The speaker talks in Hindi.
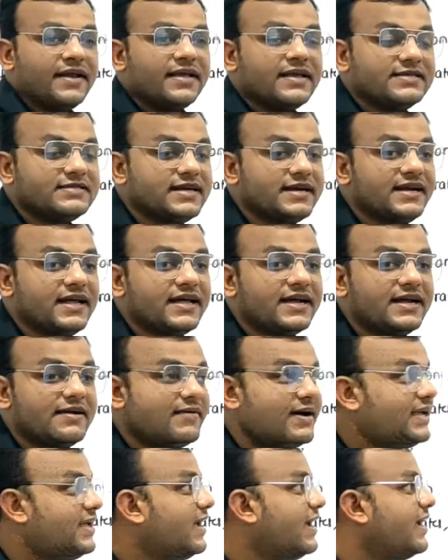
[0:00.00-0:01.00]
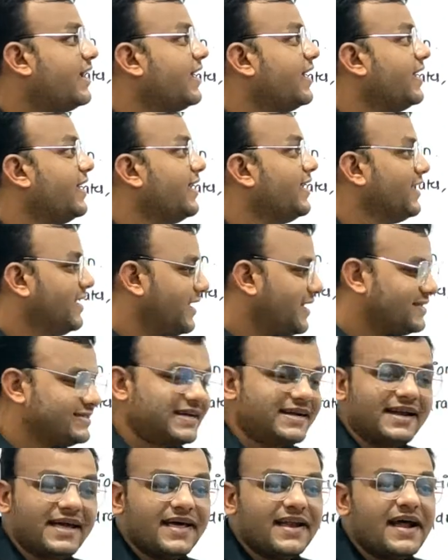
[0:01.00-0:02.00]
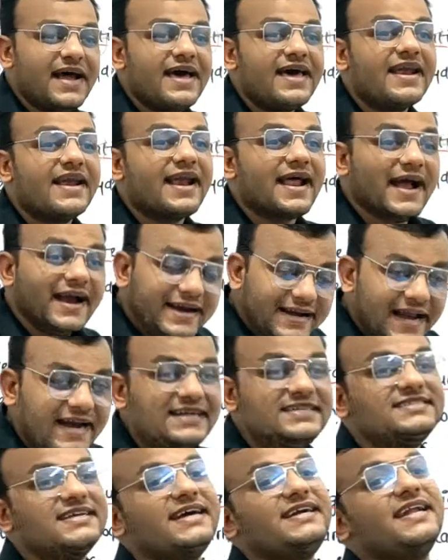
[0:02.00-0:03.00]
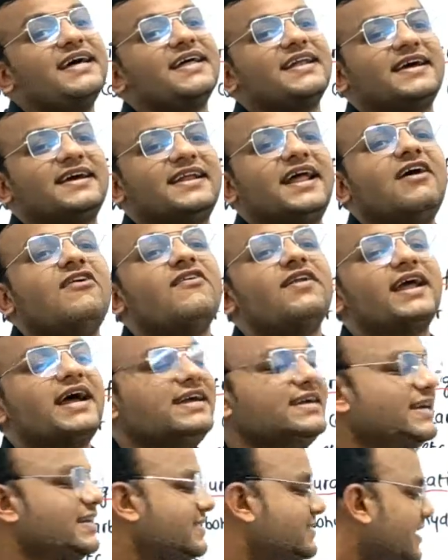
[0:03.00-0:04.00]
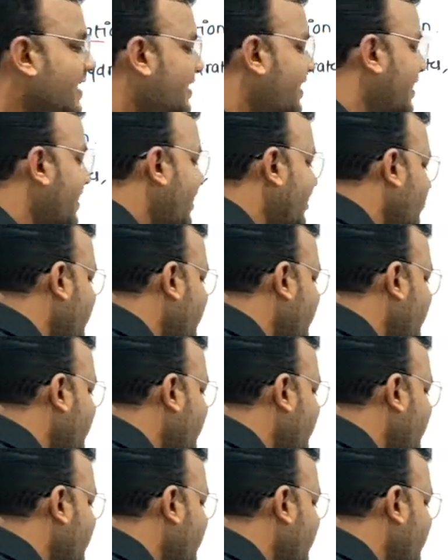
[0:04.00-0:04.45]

किस साइड आ रहा है भाई ये ये क्या साइड आ रहा है राइट हैंड साइड आ रहा है ना और राइट हैंड साइड आ रहा